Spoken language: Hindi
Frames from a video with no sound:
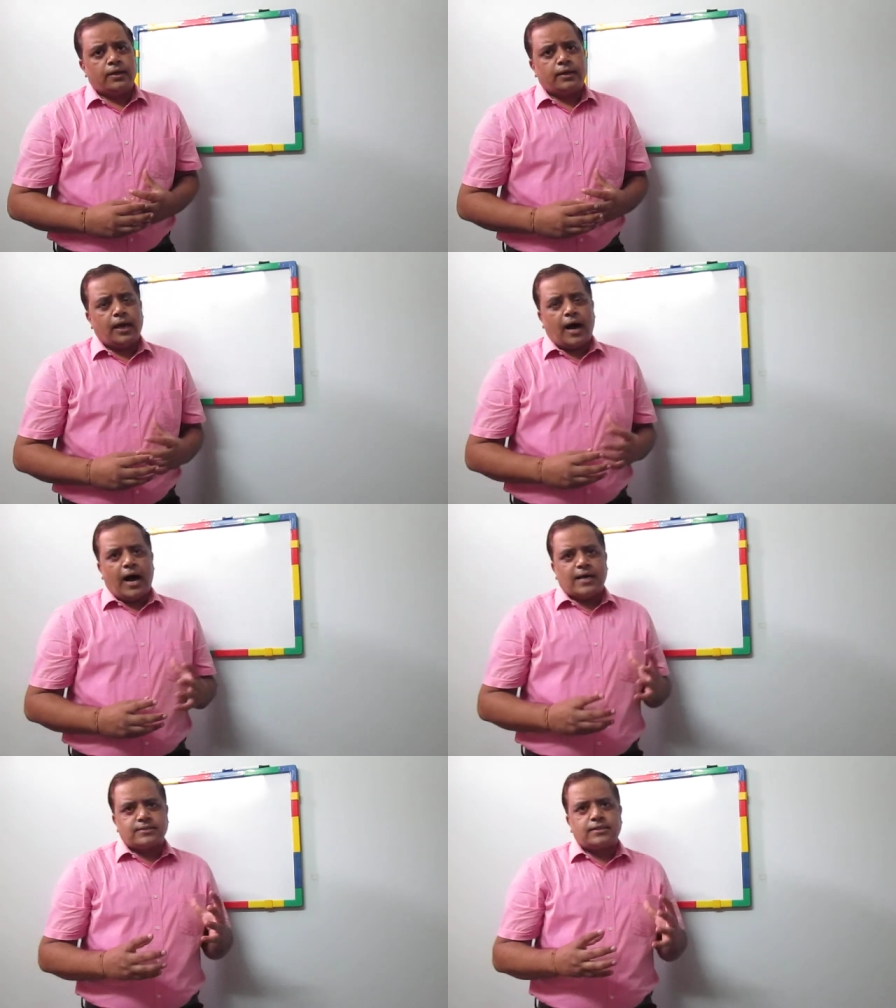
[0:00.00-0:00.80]
कि
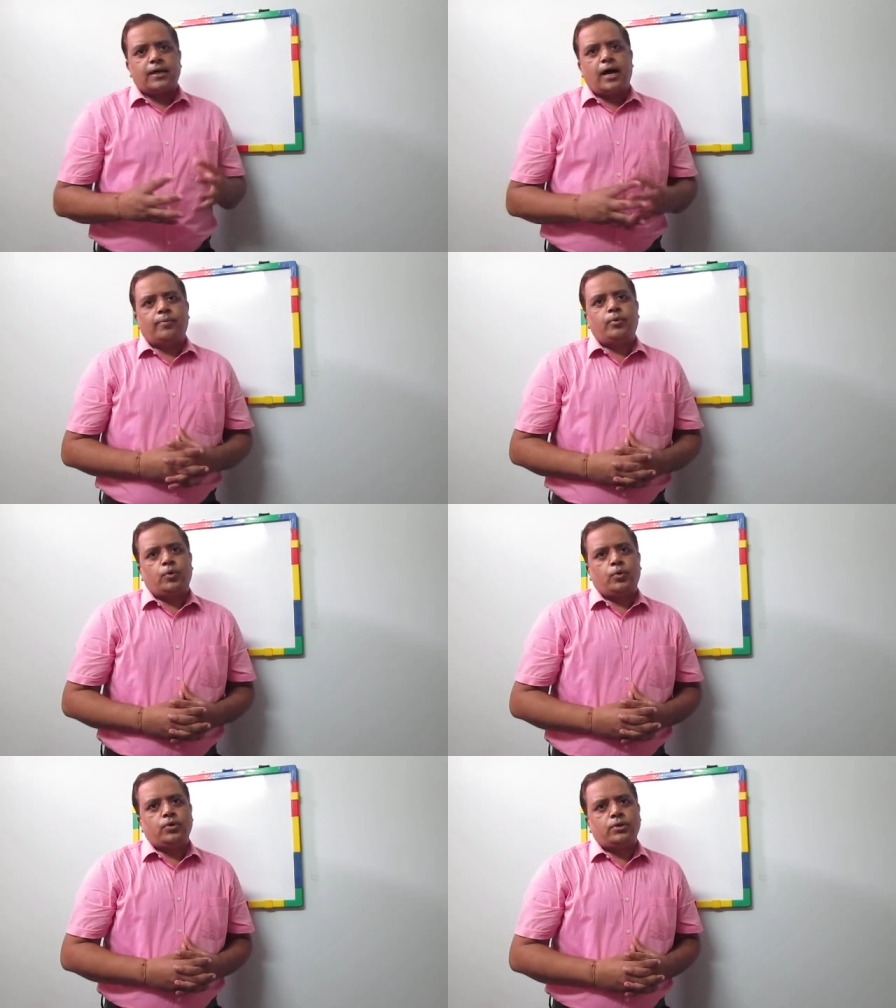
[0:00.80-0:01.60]
आज तक आप
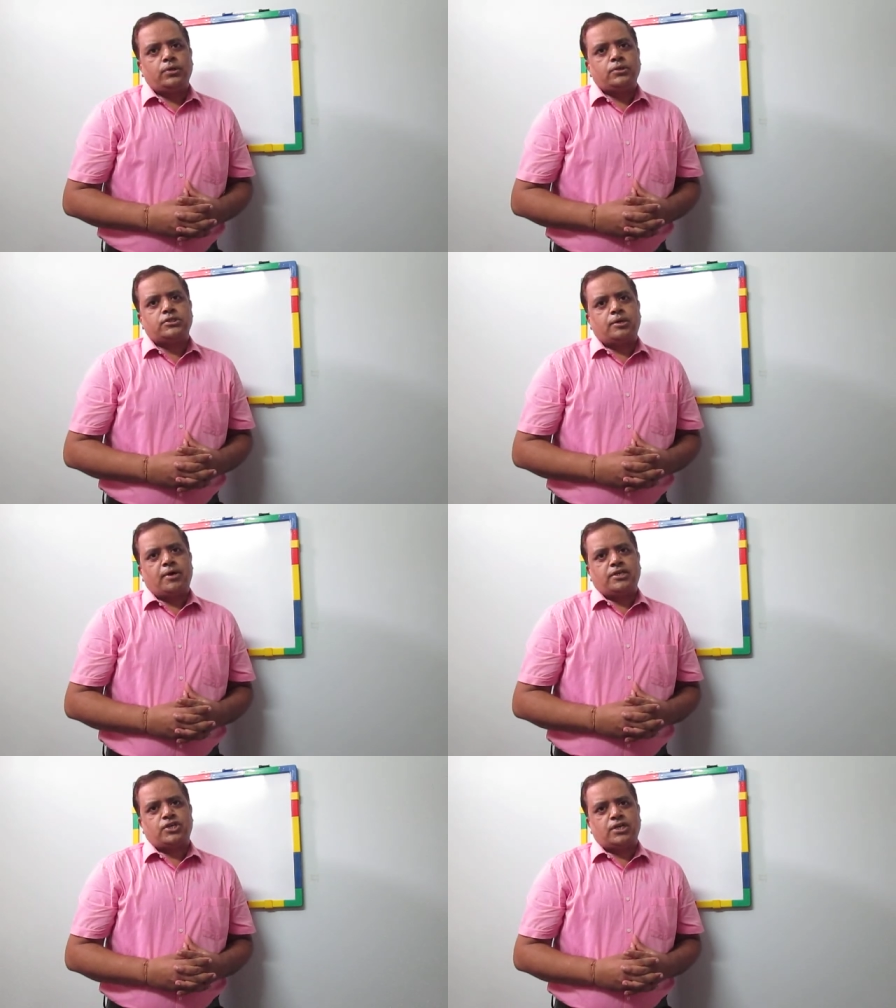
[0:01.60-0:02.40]
लोग
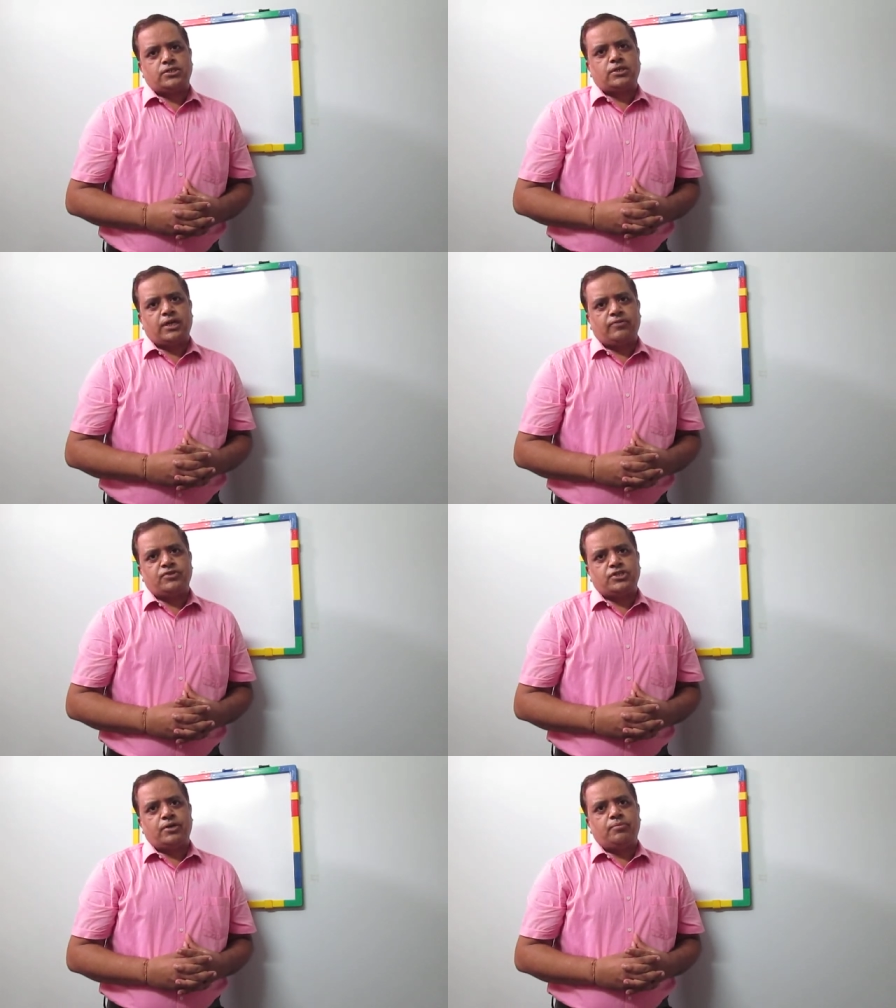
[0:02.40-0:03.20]
समाजशास्त्र के
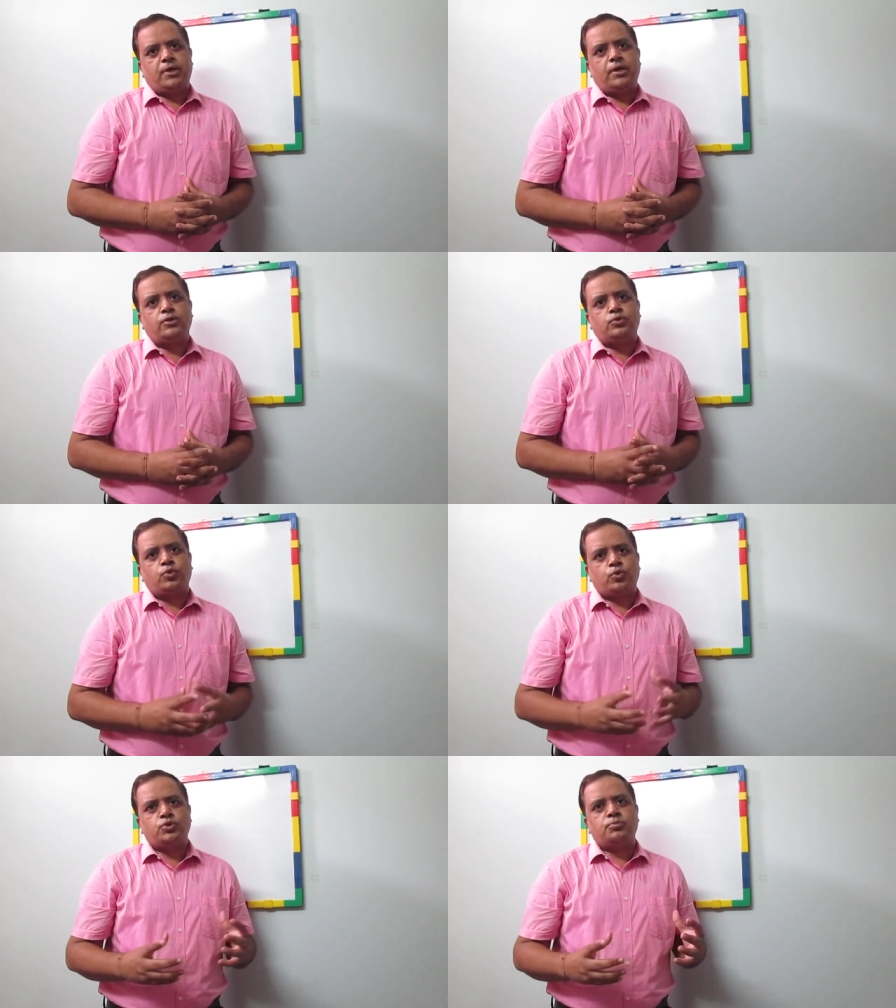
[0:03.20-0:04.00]
विषय में जो
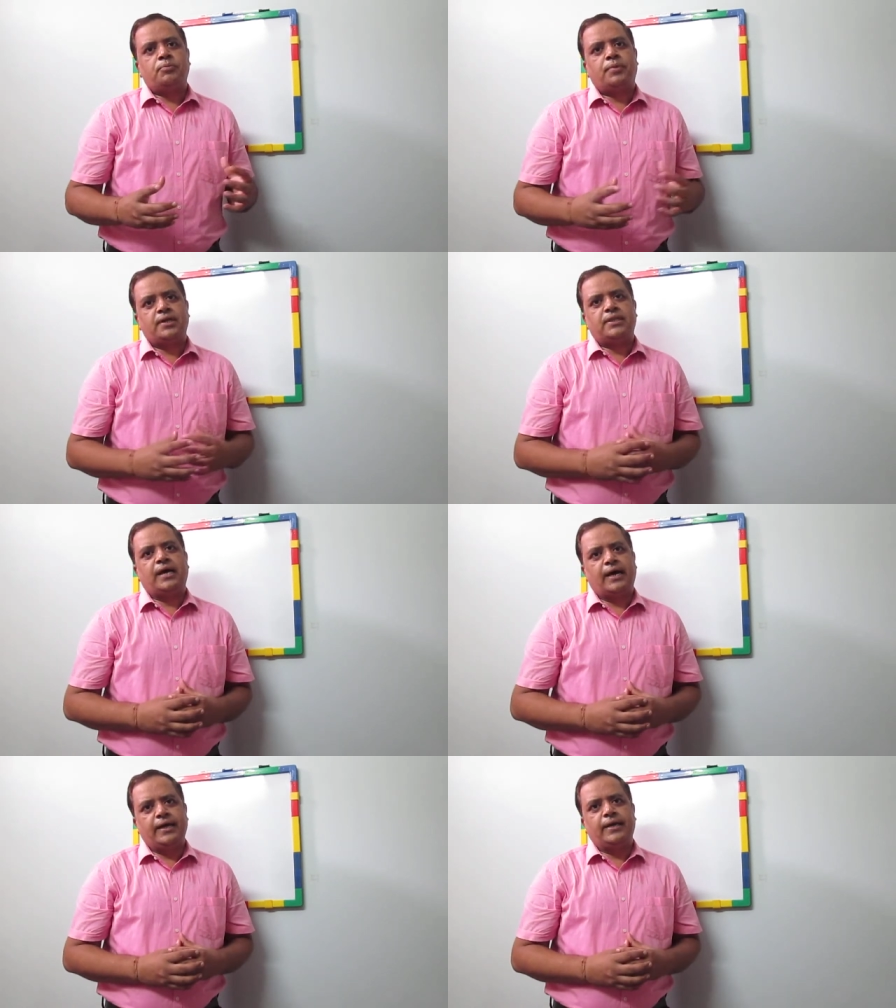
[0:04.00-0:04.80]
कुछ भी पढ़ते
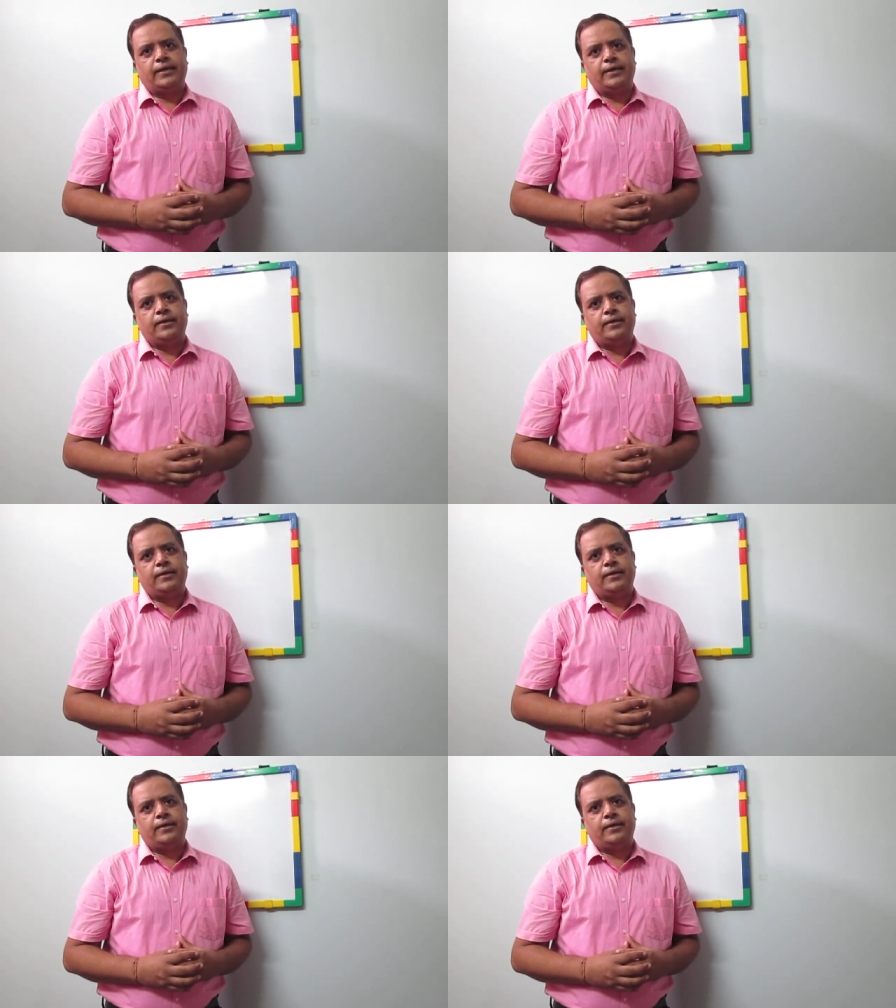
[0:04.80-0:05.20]
आए हैं